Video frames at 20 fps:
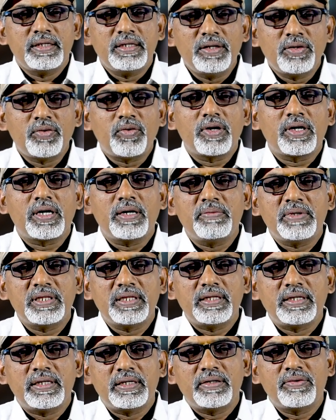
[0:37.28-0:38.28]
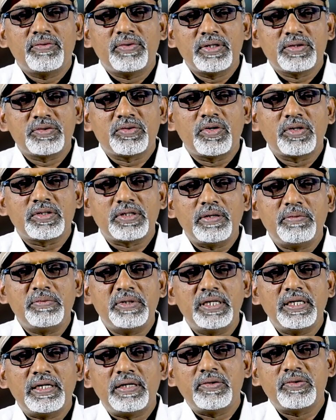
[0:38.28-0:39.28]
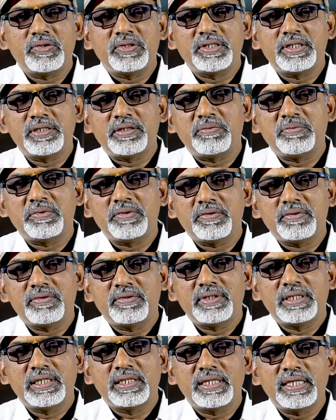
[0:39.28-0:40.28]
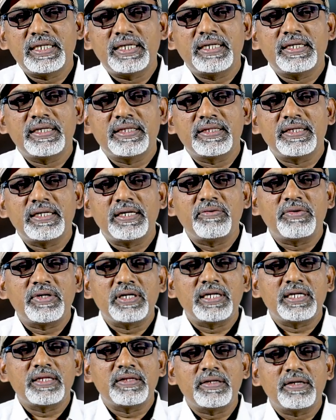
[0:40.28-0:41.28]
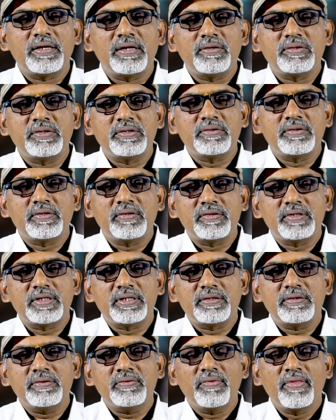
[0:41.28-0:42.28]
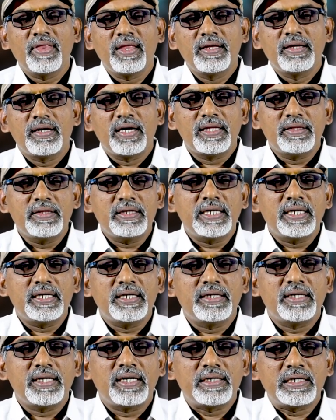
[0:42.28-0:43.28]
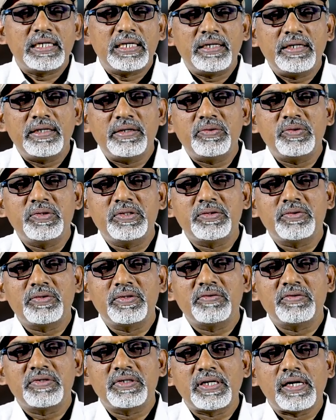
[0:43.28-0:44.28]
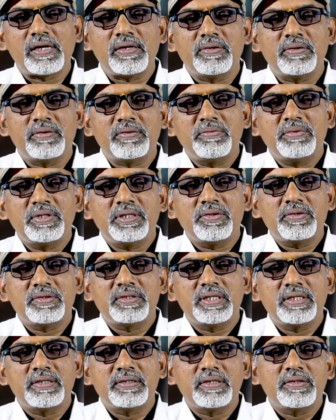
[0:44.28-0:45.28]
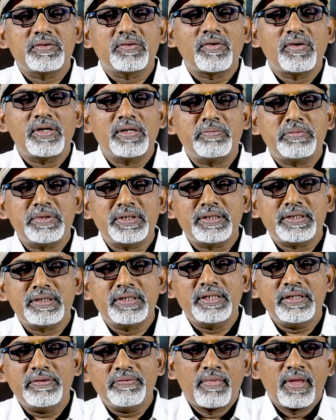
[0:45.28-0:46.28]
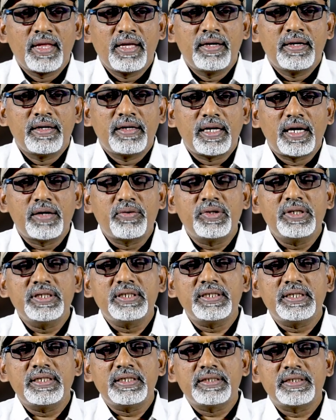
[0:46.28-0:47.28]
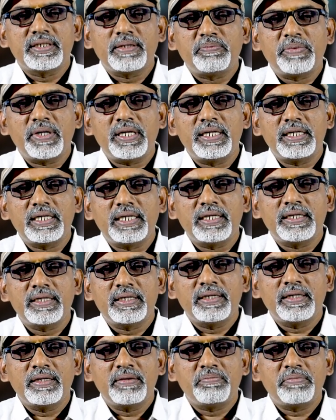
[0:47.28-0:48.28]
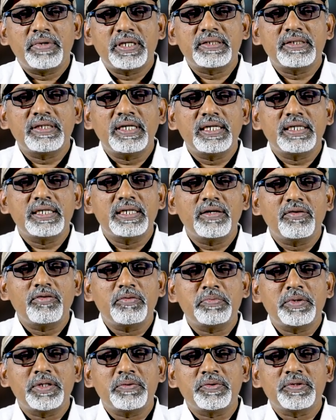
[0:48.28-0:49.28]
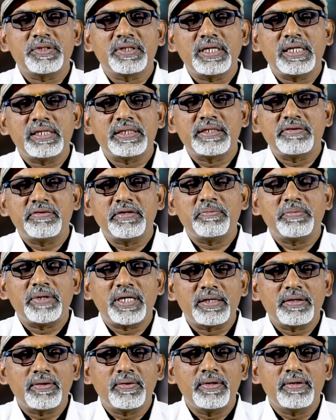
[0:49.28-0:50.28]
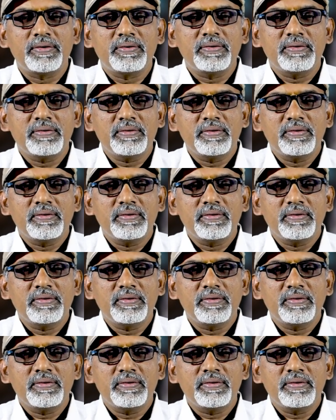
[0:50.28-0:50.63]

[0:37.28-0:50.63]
ఇన్ని కోట్ల మంది ఉన్న సోషల్ మీడియాలోకి వచ్చేటప్పుడు ఇంతకీ ఇతను ఎవరైనా అందరూ ఆలోచిస్తూ ఉంటారు అందుకే నా కెరీర్ గురించి కొన్ని విషయాలు మీతో షేర్ చేసుకోవాలనిపించింది నా గురించి చెప్పాలంటే పర్సనాలిటీ డెవలప్మెంట్ పుస్తకాలు చదివే పాఠకులకు